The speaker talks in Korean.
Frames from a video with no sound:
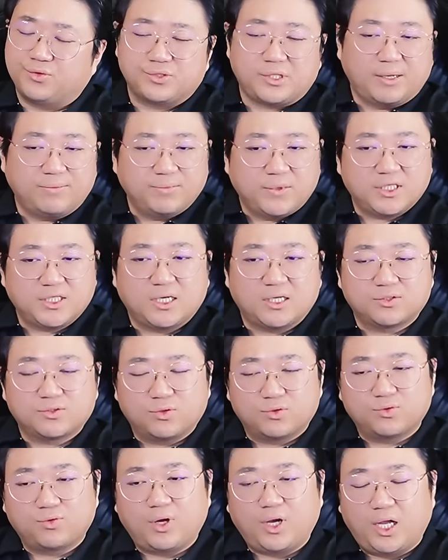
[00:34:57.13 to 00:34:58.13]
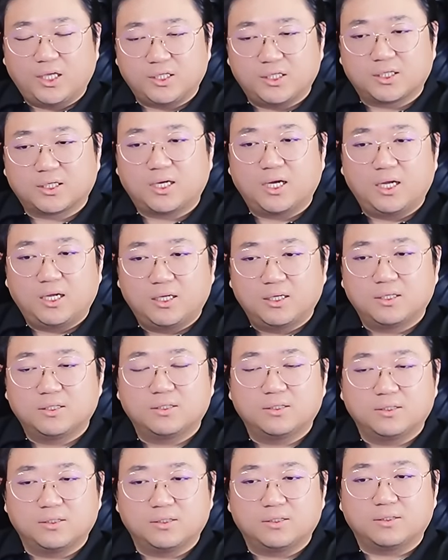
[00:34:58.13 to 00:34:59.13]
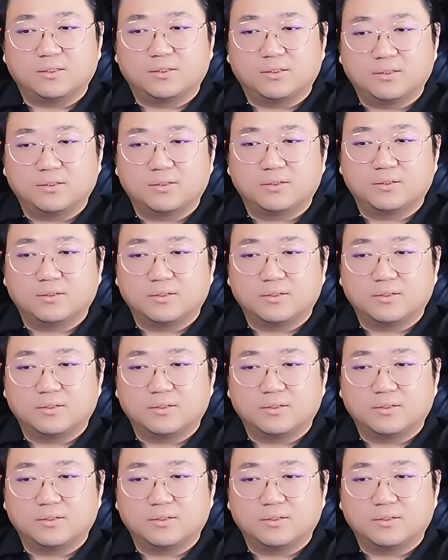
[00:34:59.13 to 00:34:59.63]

요 3대장 정도가 아닐까 어